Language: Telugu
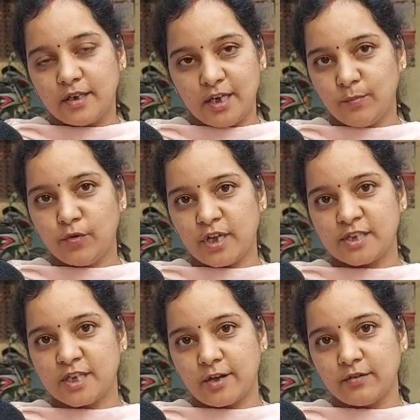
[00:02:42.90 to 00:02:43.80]
ఈ మూడు
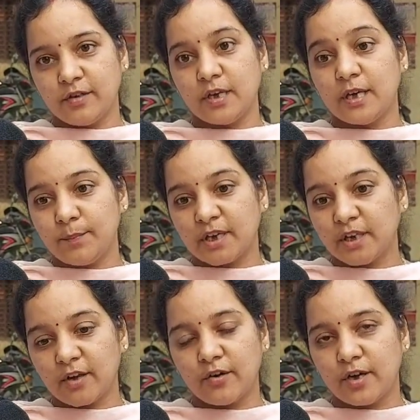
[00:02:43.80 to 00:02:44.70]
ఇచ్చారు
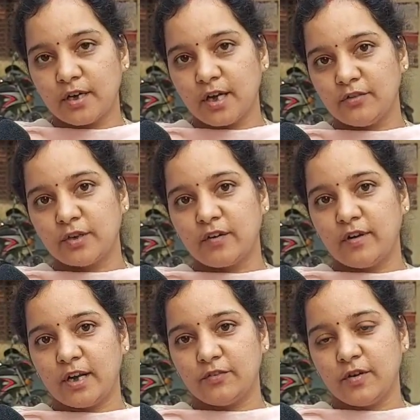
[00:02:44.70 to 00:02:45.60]
మిగతా రెండింటి ఎందుకు
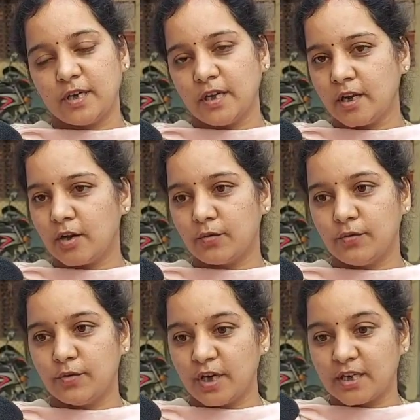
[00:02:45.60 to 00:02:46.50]
ఇవ్వలేదు అంటే నాకు
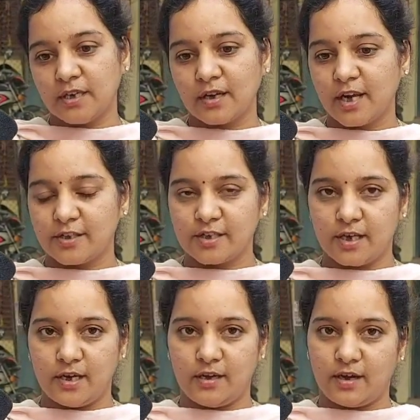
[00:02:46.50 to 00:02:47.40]
రిటర్న్గా ఇచ్చే
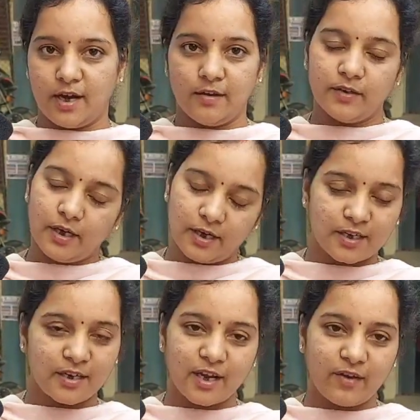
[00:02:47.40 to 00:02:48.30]
రై
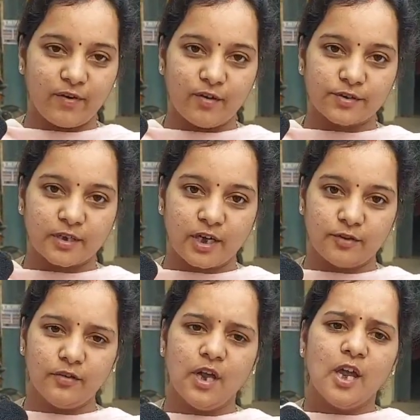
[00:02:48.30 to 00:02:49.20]
రిటర్న్గా ఇవ్వనవసరం అవసరం
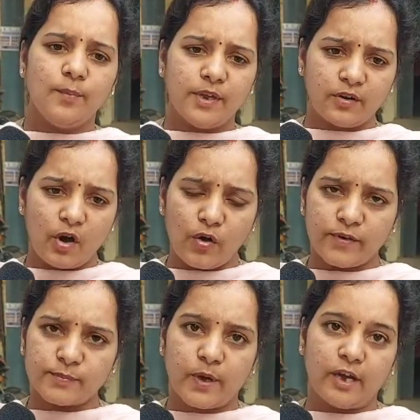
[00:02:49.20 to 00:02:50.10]
లేదు మీరు
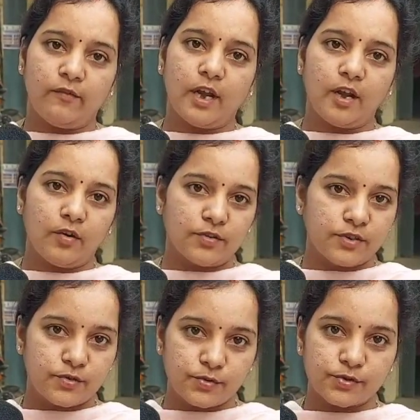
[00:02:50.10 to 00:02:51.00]
ఆఫీస్ పనివేళలో
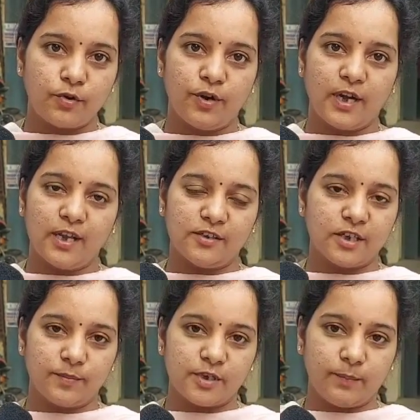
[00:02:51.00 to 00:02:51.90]
వచ్చి చూసుకోండి అని
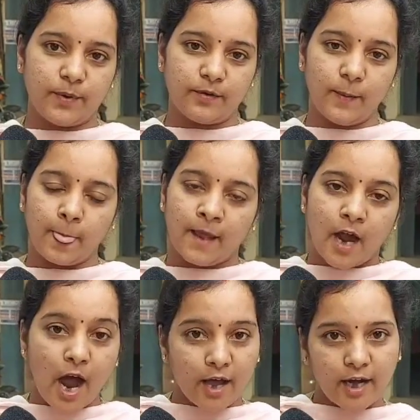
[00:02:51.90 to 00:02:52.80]
చెప్పి చెప్పారు
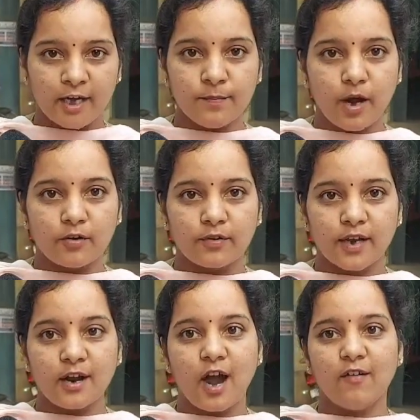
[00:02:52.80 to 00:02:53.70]
ఆ రైట్
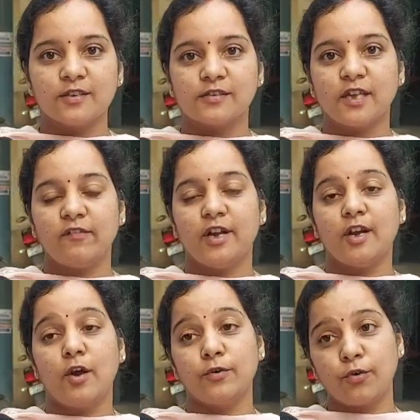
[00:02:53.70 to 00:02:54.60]
మాకున్నాయి కావాల్సి వస్తే
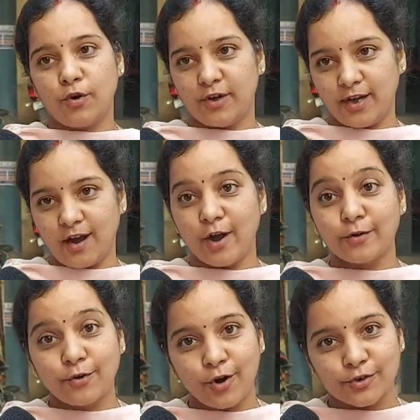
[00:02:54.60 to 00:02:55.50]
ఎవరైనా అడుక్కోండి
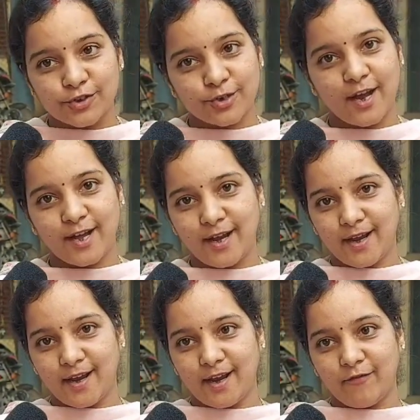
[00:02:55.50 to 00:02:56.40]
అడుక్కోవచ్చు అనే
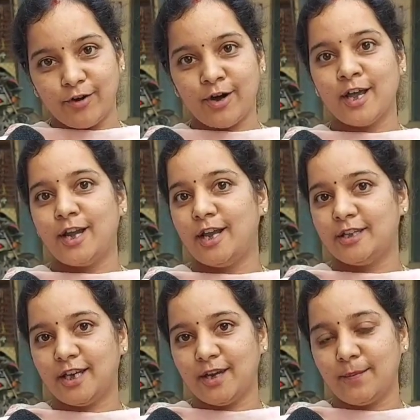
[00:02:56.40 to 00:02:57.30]
వర్డ్
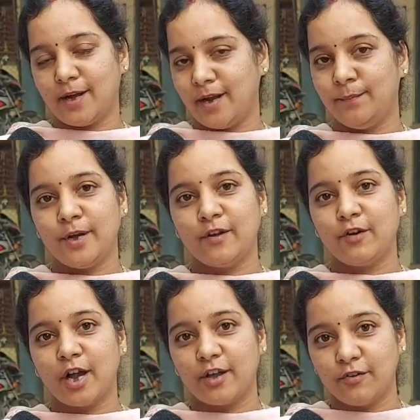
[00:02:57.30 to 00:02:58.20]
అనేది మన ఎంపీడీఓ
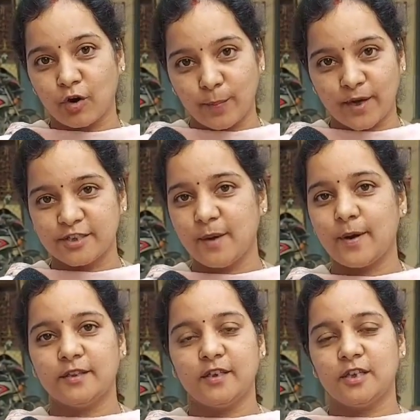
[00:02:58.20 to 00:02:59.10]
గారు ఒక
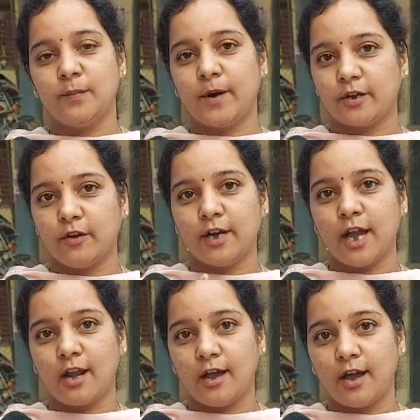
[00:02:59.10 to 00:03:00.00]
ప్రజాప్రతినిధిని పట్టుకొని
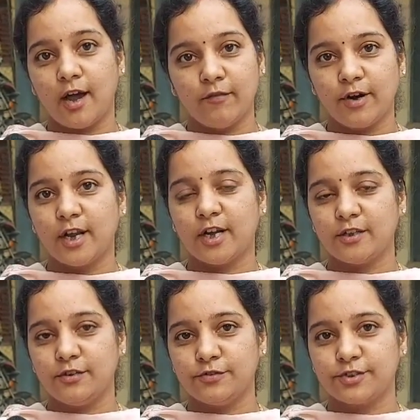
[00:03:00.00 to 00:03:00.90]
అలా ఆ వర్డ్
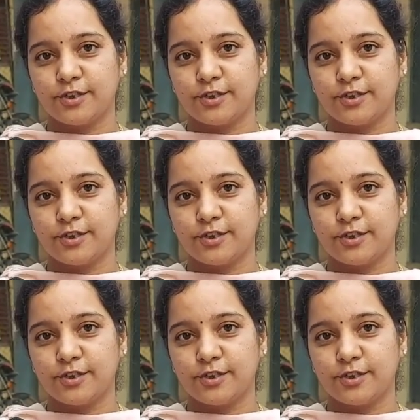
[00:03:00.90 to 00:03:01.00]
అనేది యూజ్